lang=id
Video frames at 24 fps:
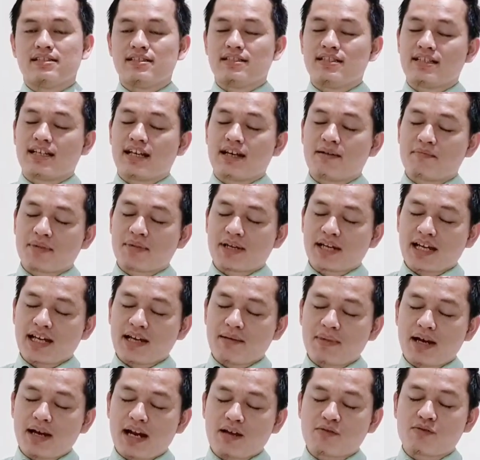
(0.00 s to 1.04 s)
jika
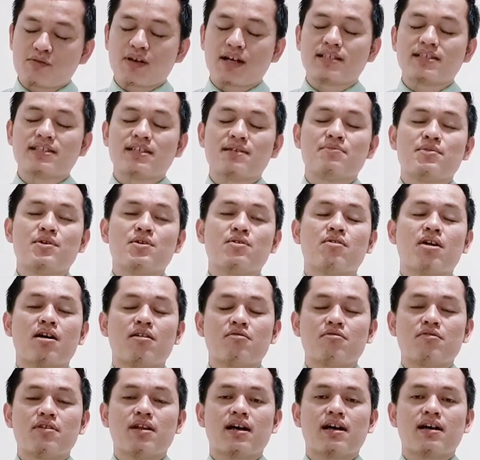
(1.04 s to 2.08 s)
mereka melakukannya
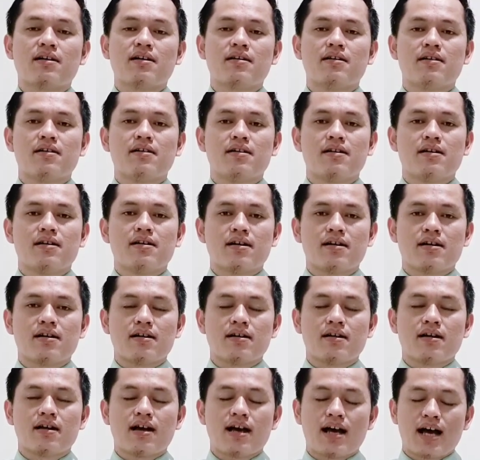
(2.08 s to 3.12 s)
berulang-ulang,
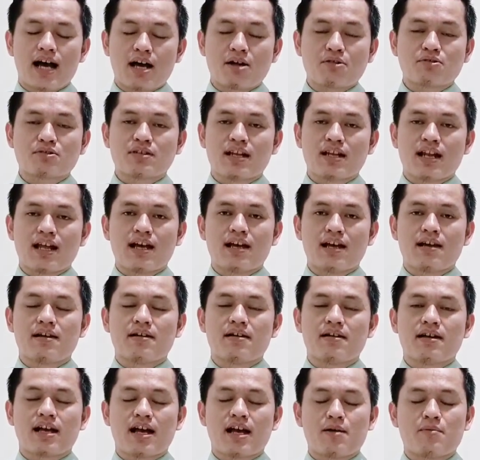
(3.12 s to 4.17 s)
haruslah
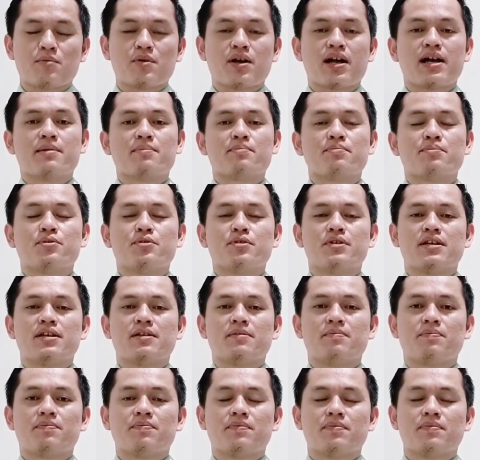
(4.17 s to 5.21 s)
kamu mengampuni.
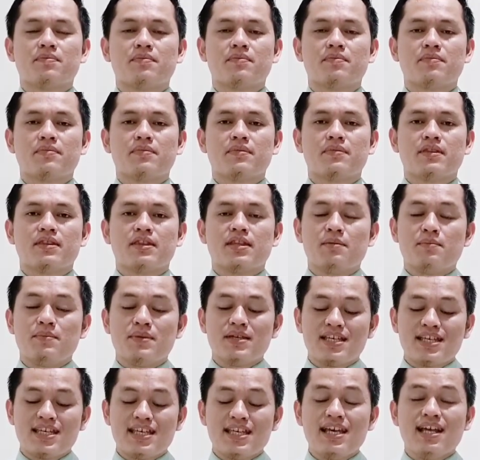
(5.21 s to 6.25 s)

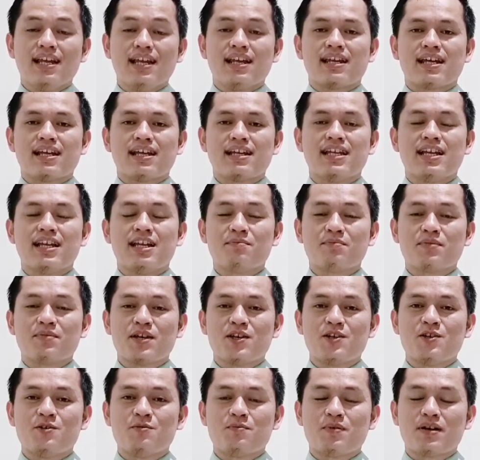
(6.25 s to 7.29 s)
Demikianlah dalam
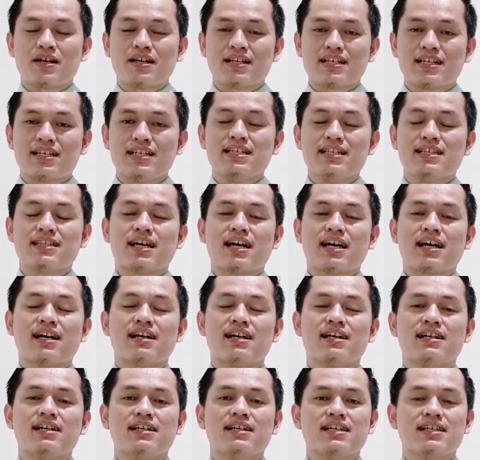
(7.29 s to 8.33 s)
kehidupan
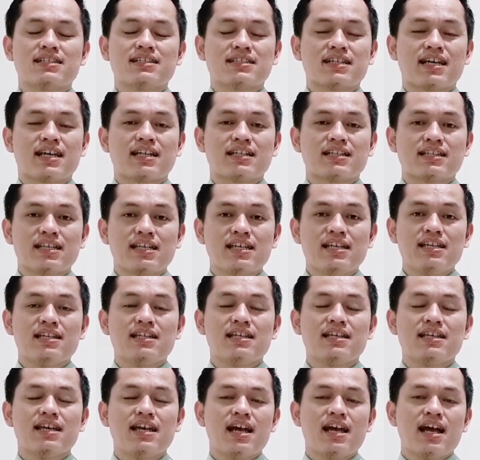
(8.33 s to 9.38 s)
kita saat
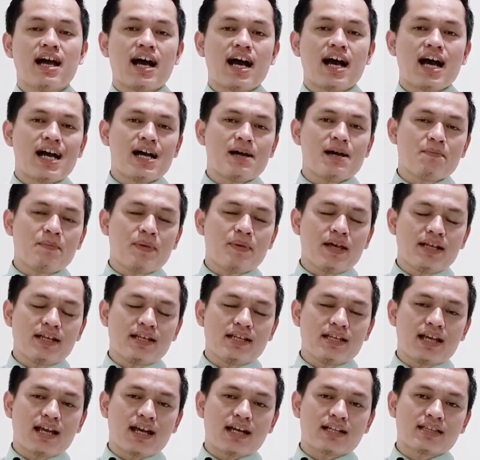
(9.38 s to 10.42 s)
ini, apa
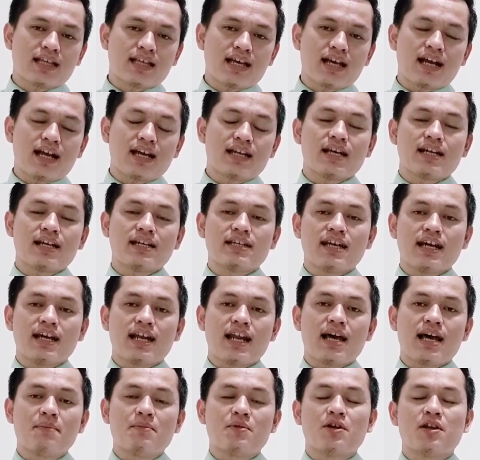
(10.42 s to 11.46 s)
yang dikatakan yang
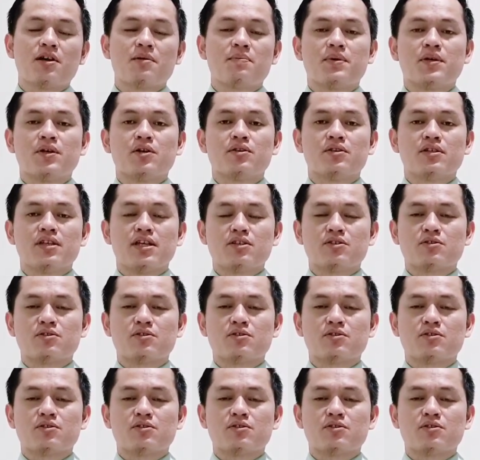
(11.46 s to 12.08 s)
dialami oleh pengikut